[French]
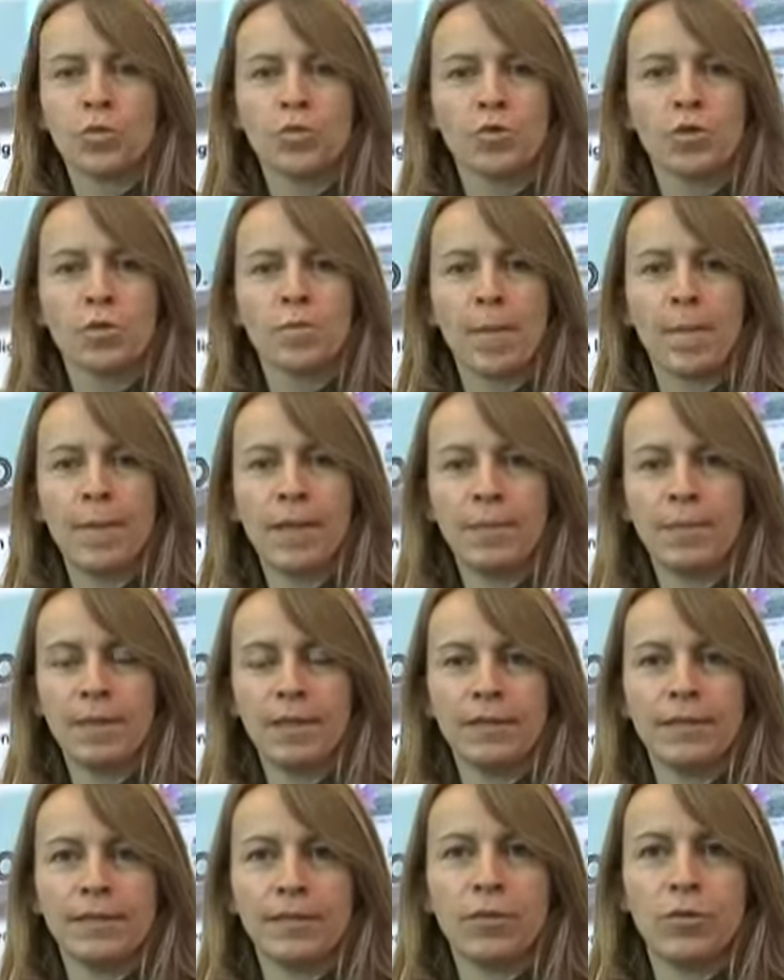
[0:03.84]
Bonjour, je m'appelle
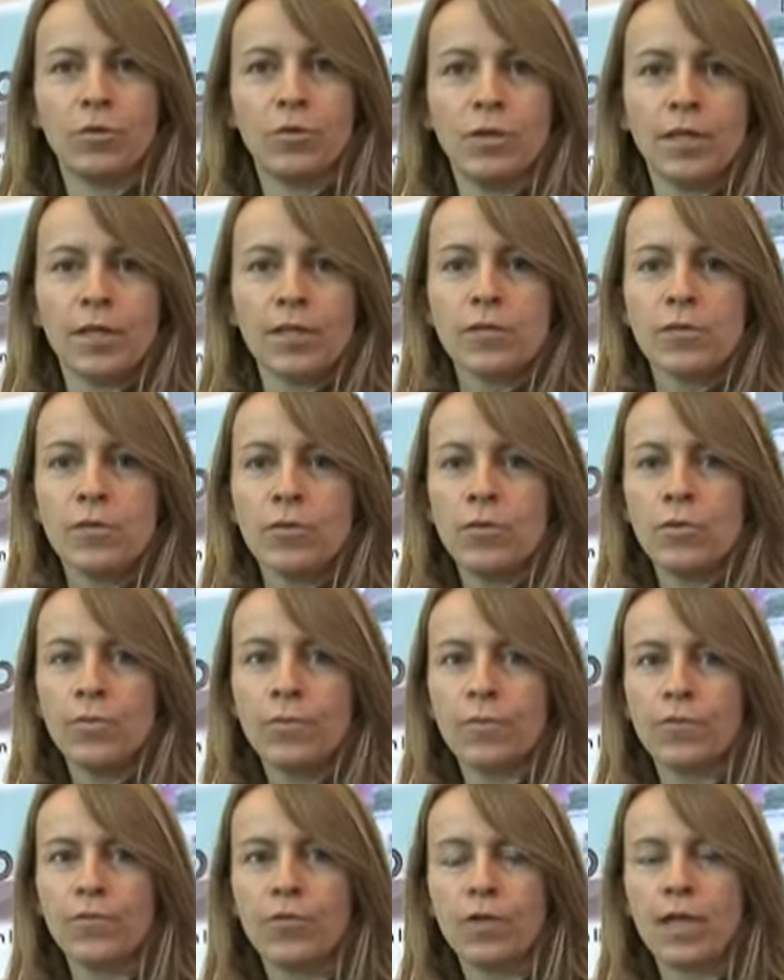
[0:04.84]
Bénédicte Lucaso,
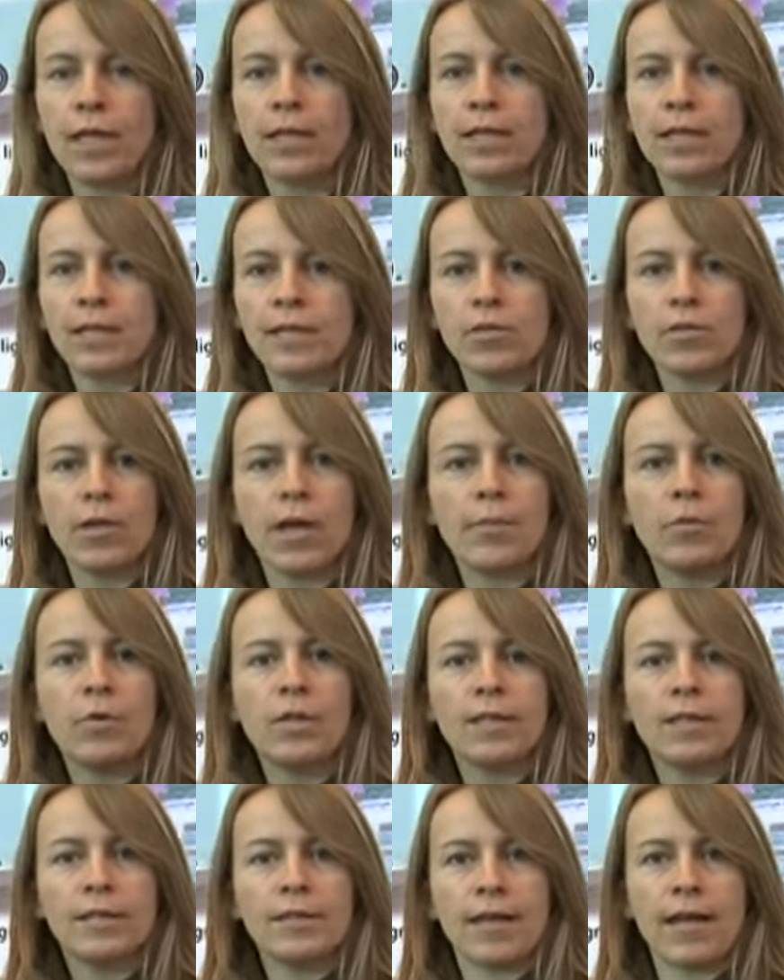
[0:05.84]
fondatrice de Labo
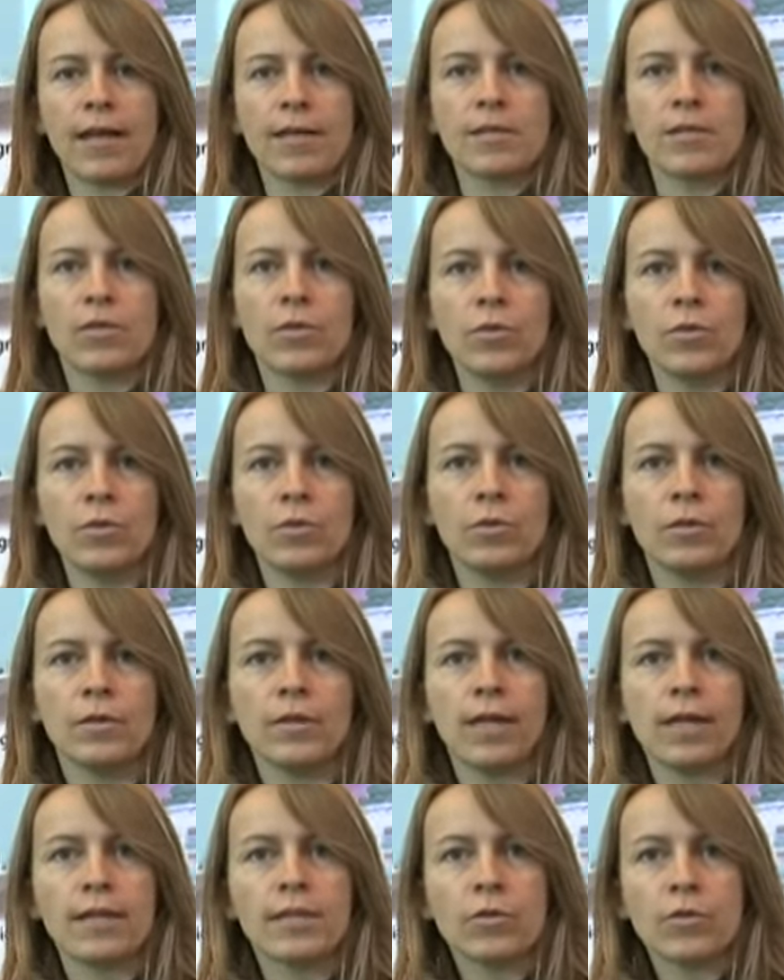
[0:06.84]
L'Equitalasso, une
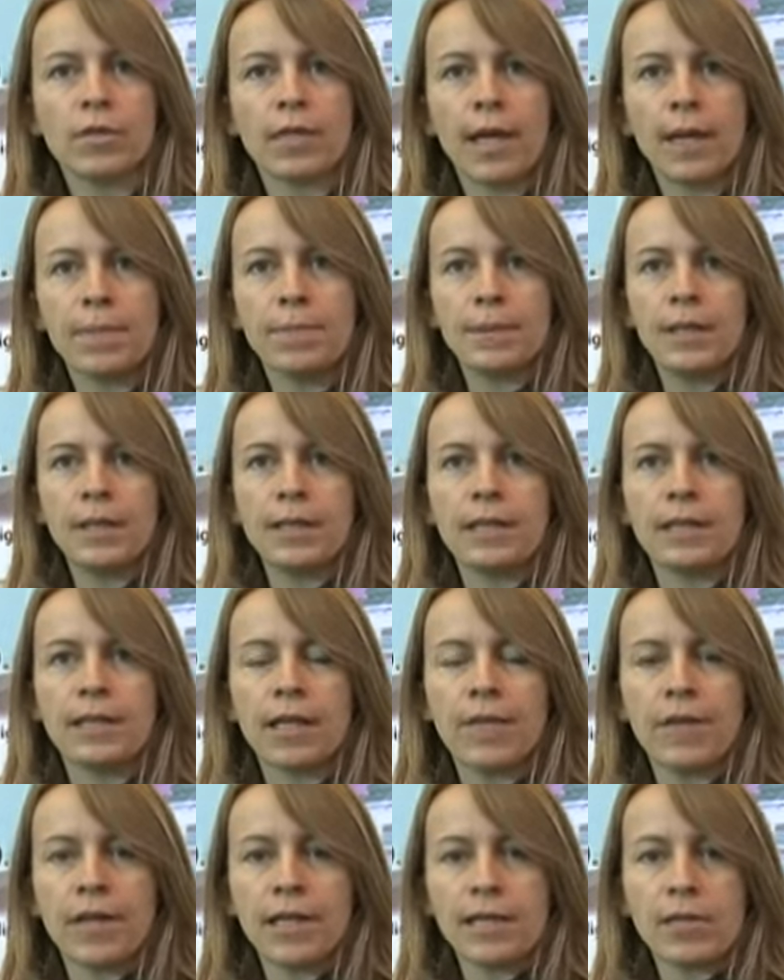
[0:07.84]
thalassothérapie qui
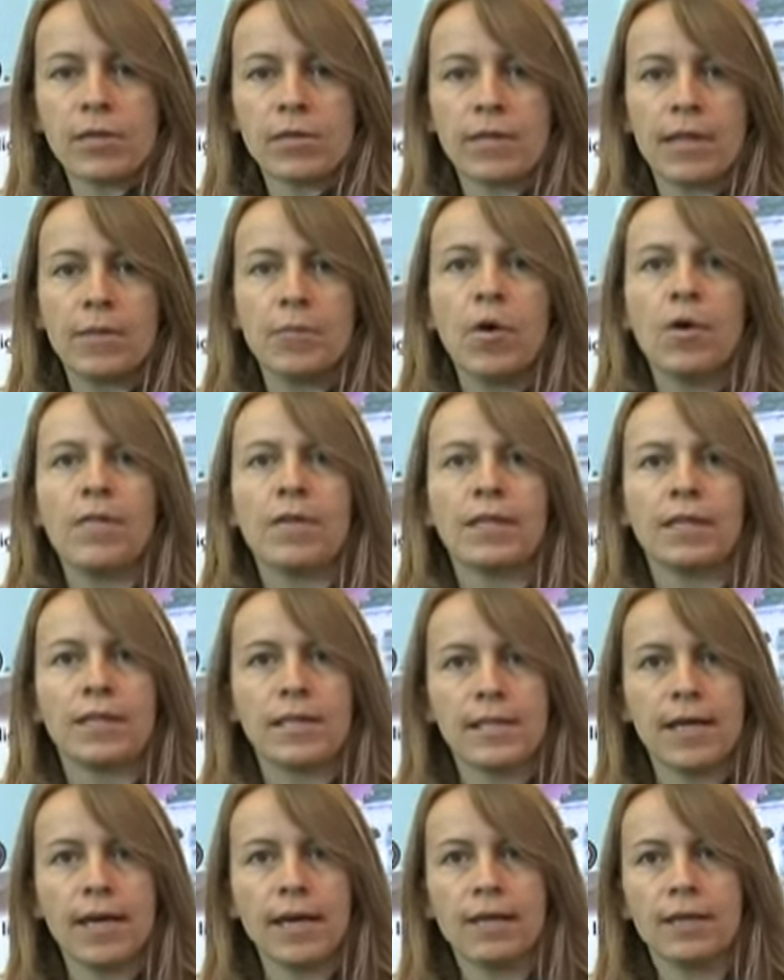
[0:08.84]
travaille essentiellement avec
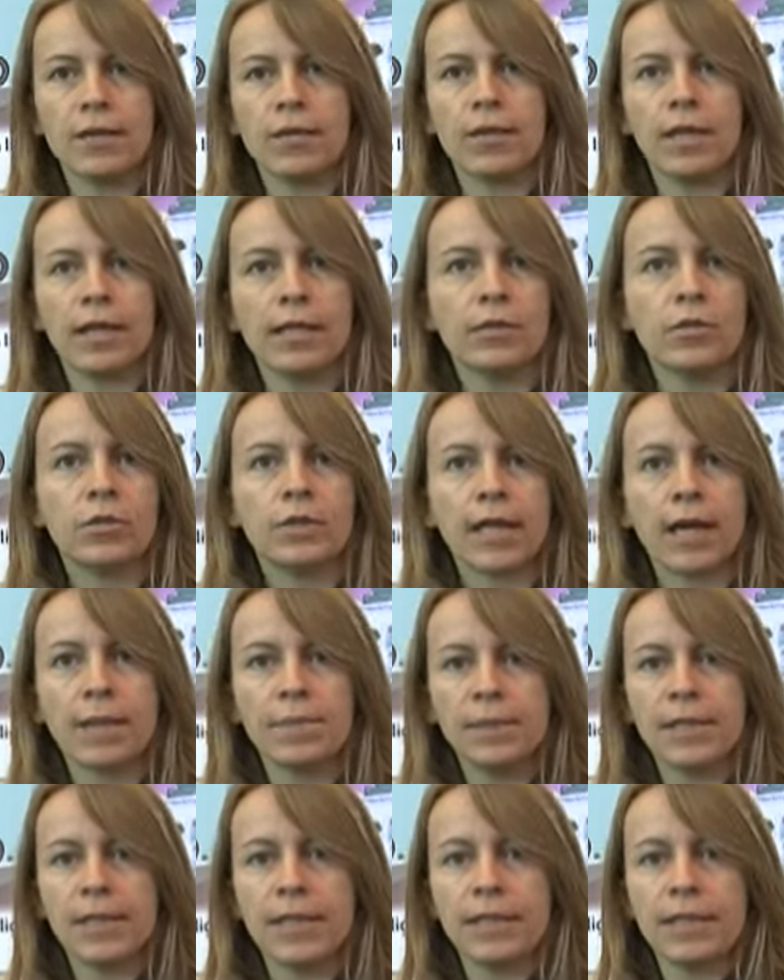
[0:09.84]
des algues,
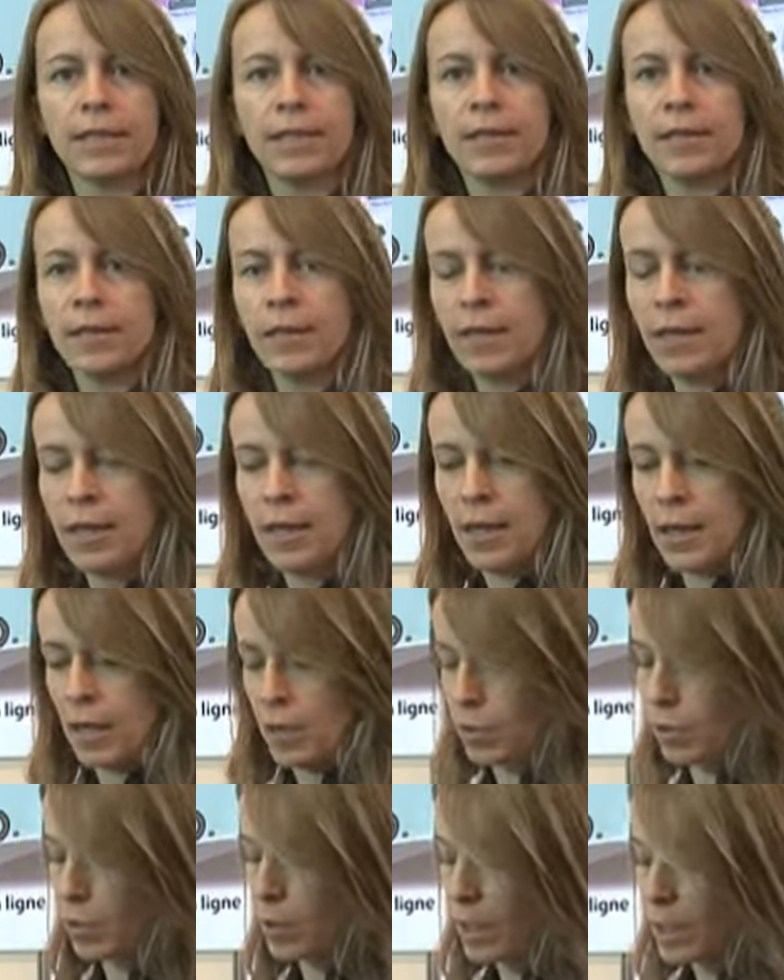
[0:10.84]
l'algothérapie équine.
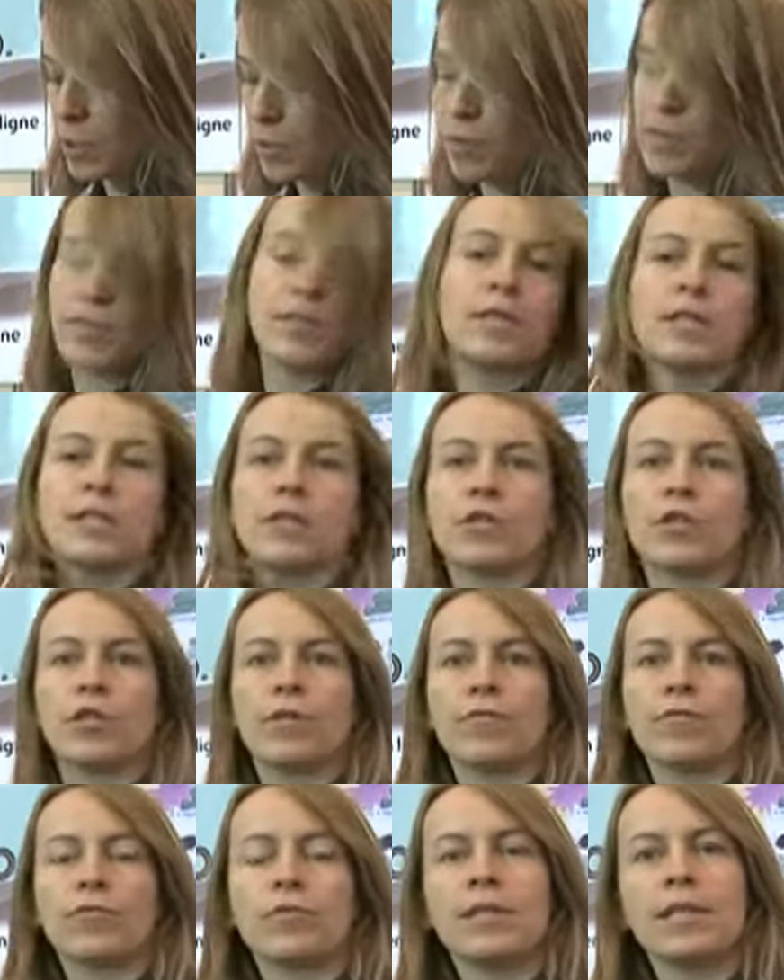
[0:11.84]
Donc là, je
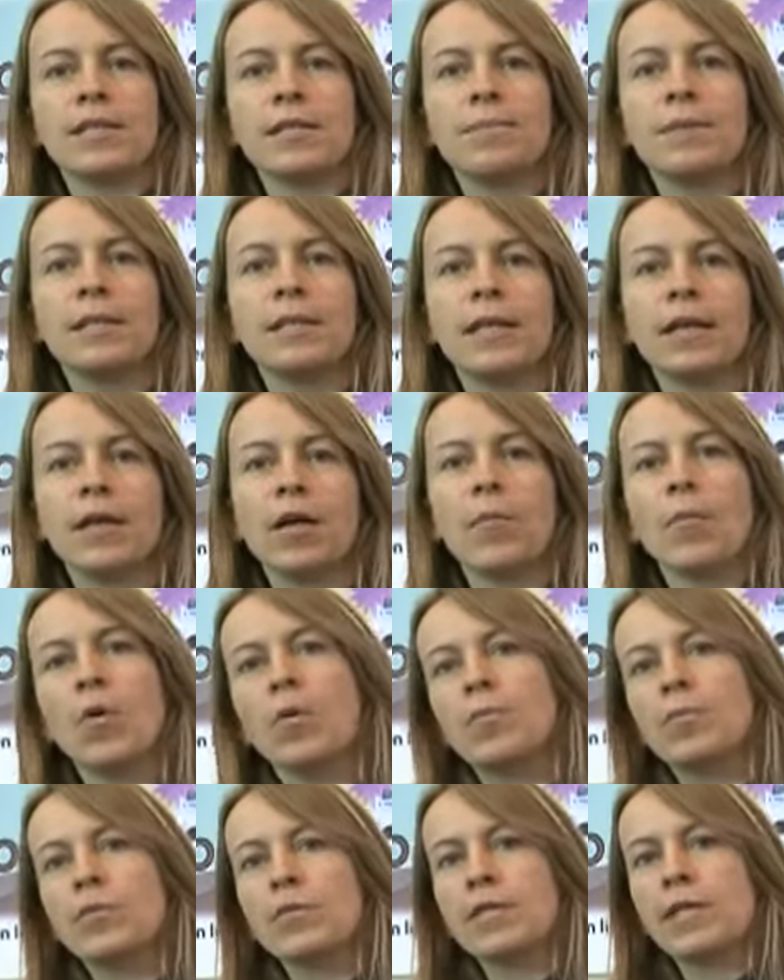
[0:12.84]
vais vous expliquer
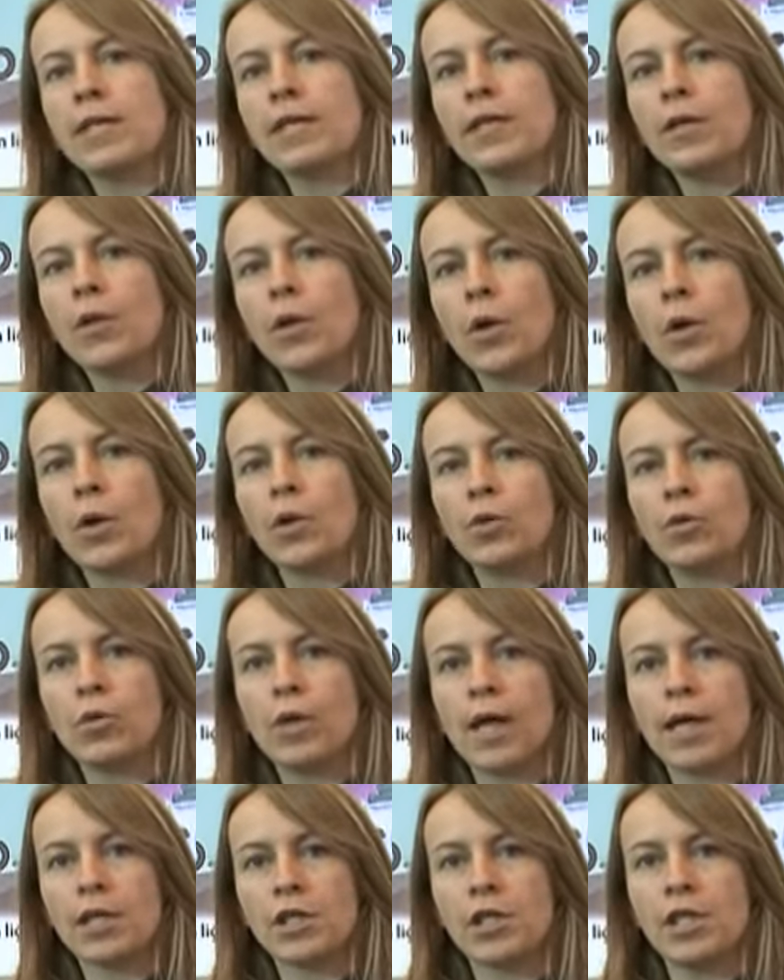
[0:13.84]
comment poser euh, de
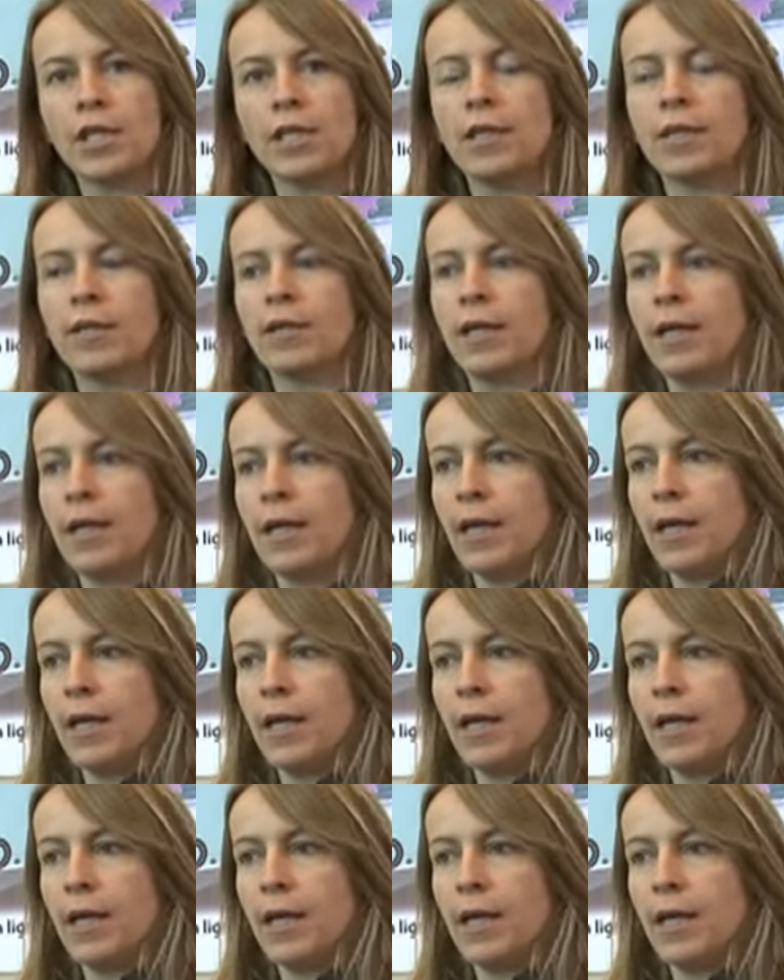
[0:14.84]
l'argile